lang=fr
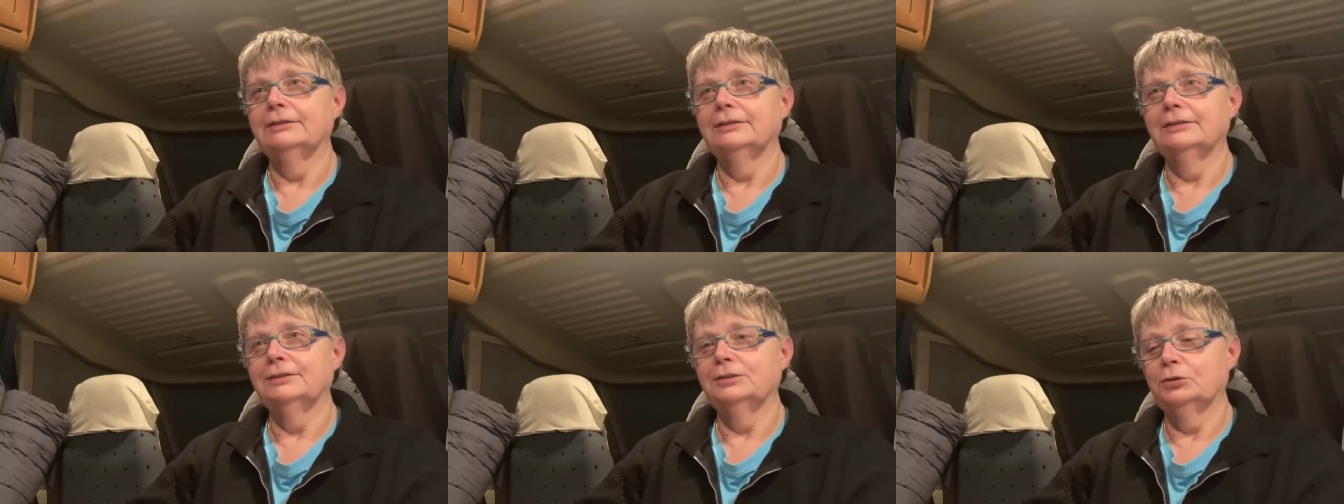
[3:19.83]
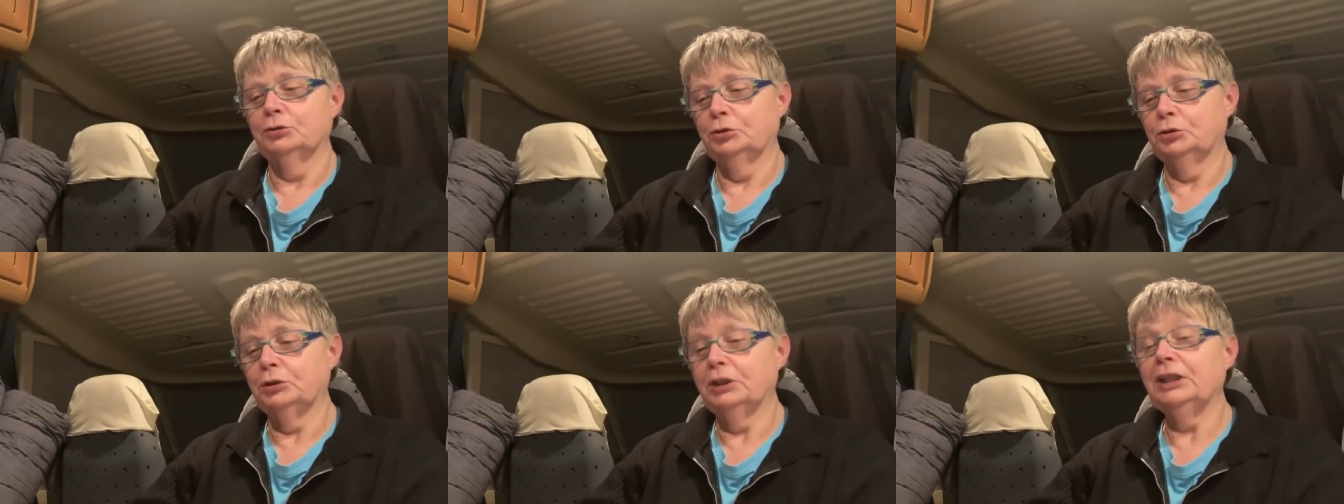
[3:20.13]

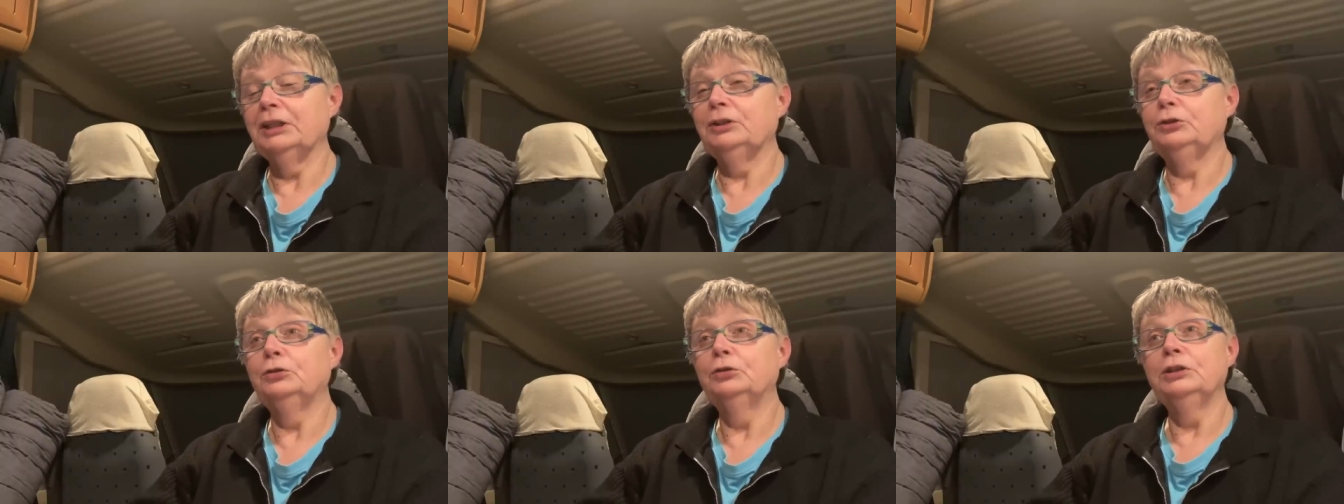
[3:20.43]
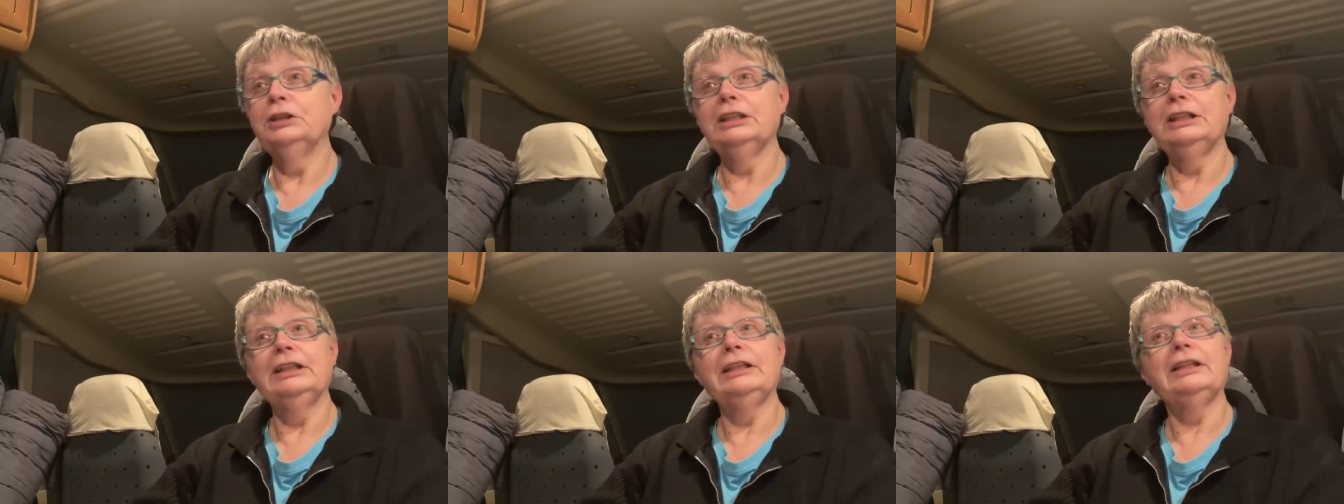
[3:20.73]
que j'aurai
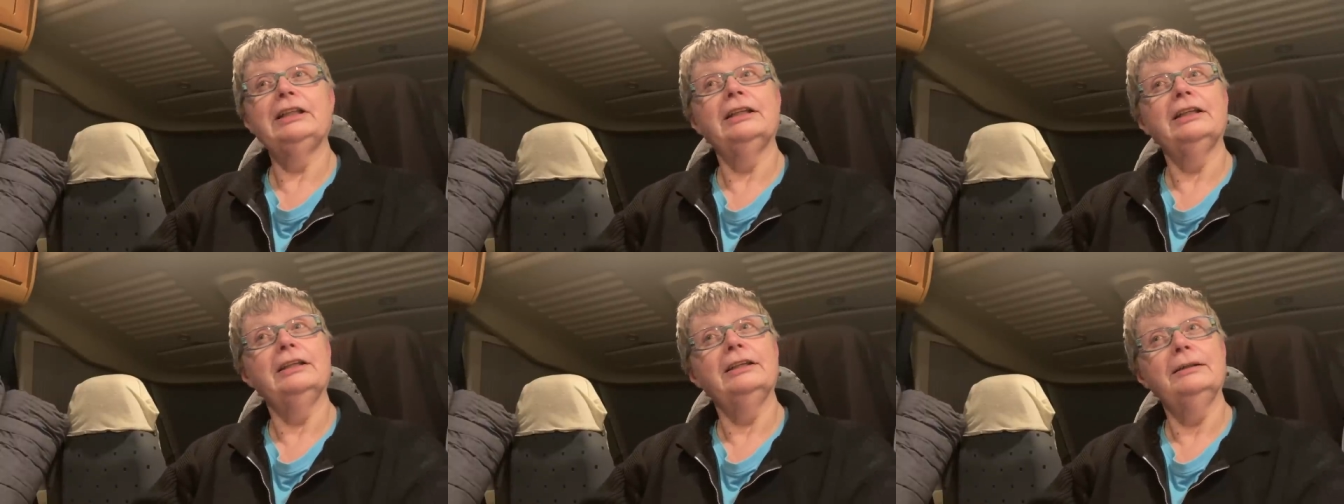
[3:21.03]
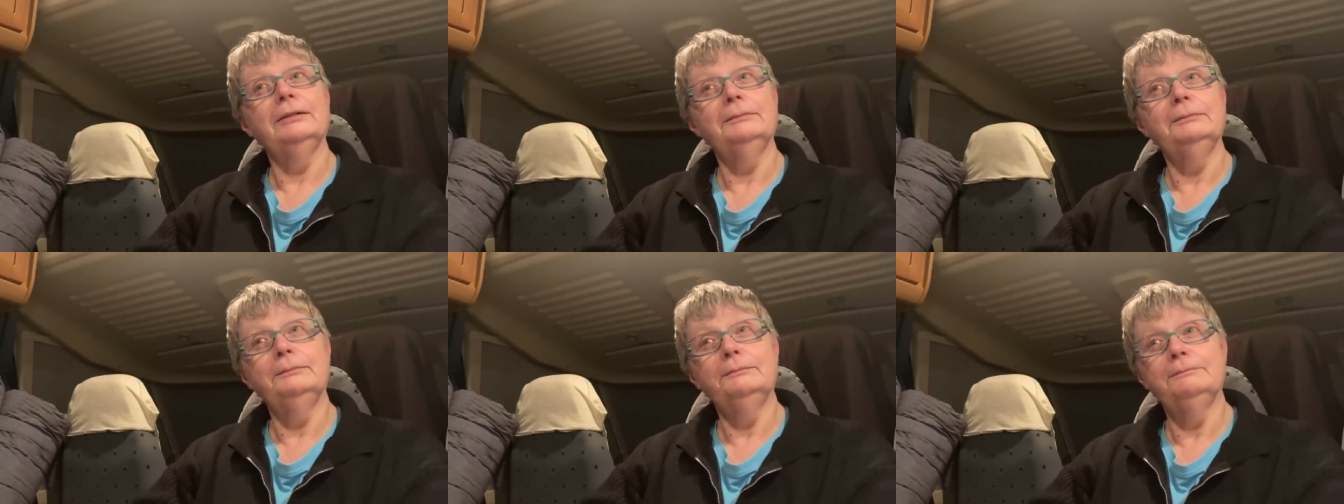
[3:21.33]
donné les clés.
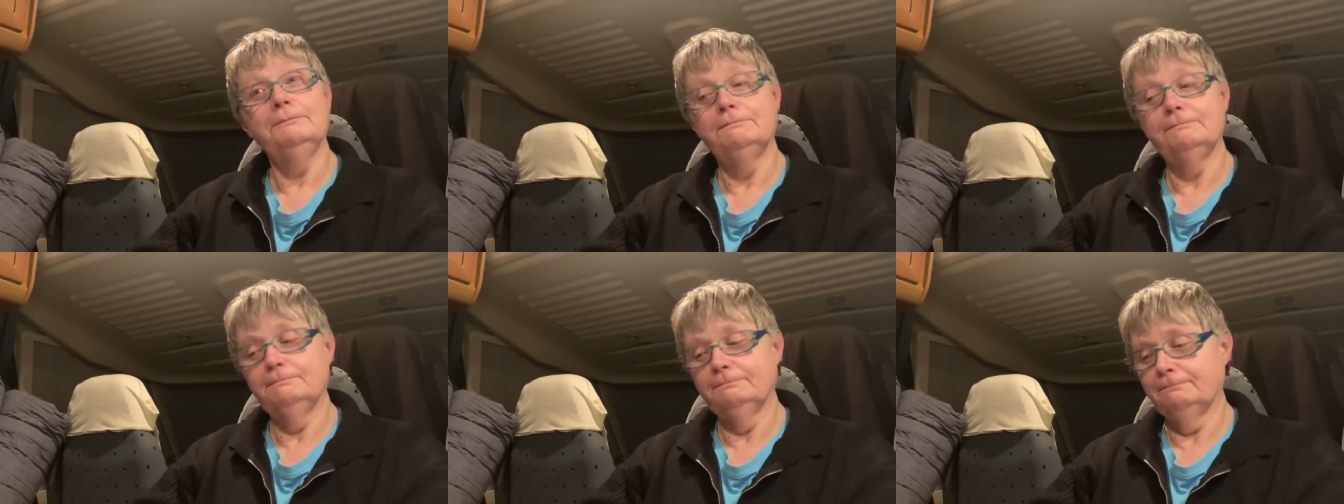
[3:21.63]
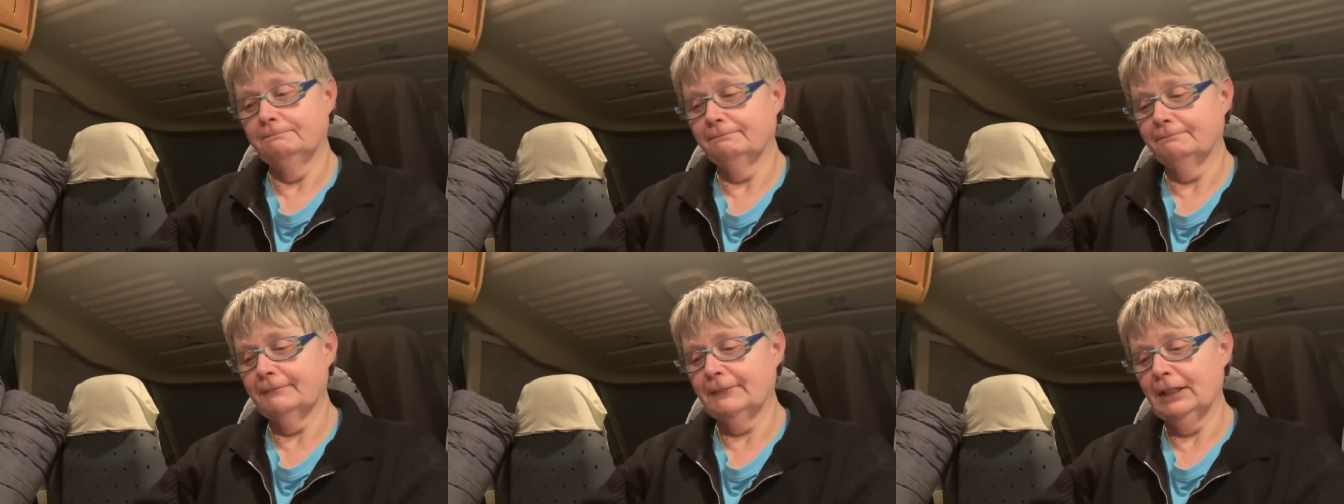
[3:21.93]

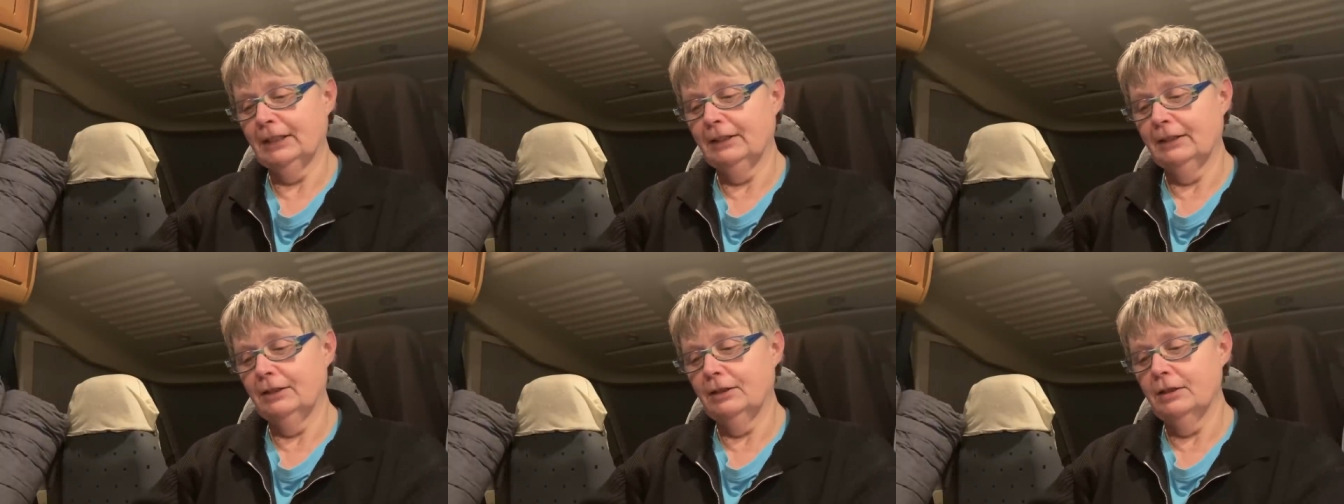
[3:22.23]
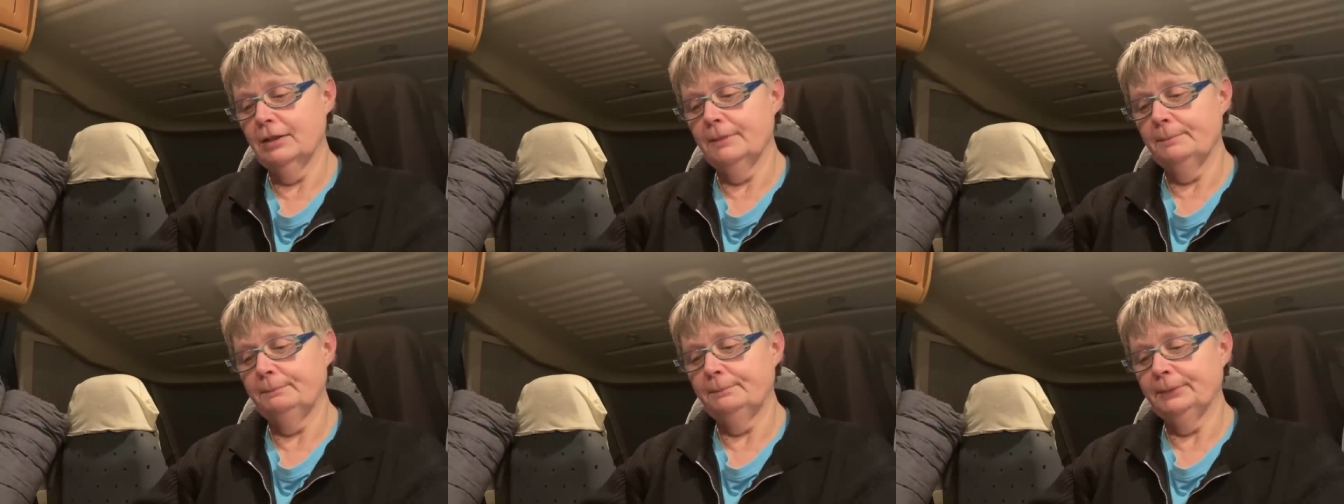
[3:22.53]
Et
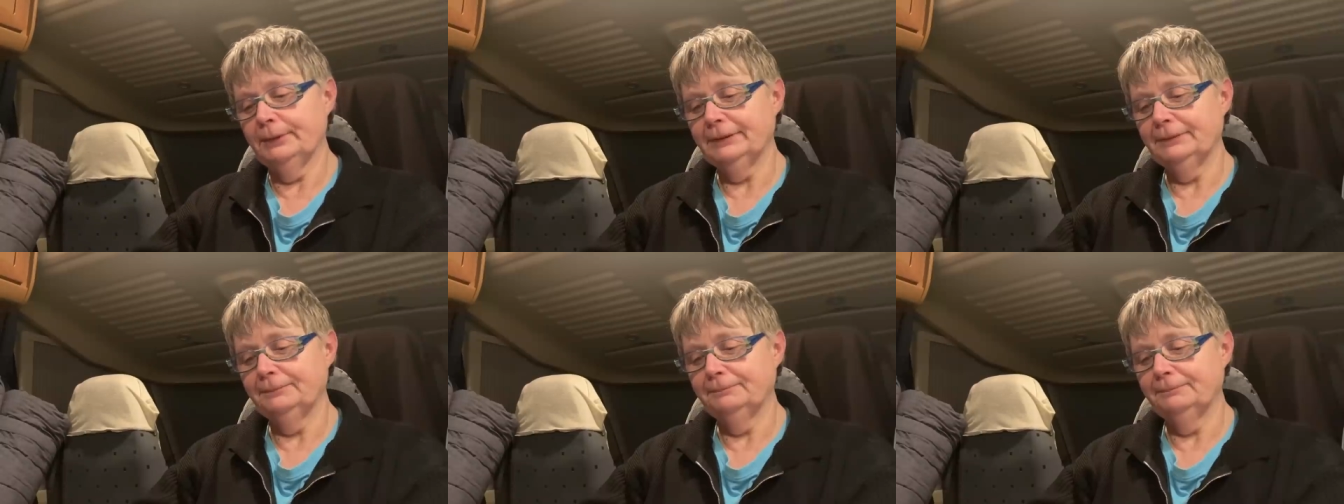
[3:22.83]
hop,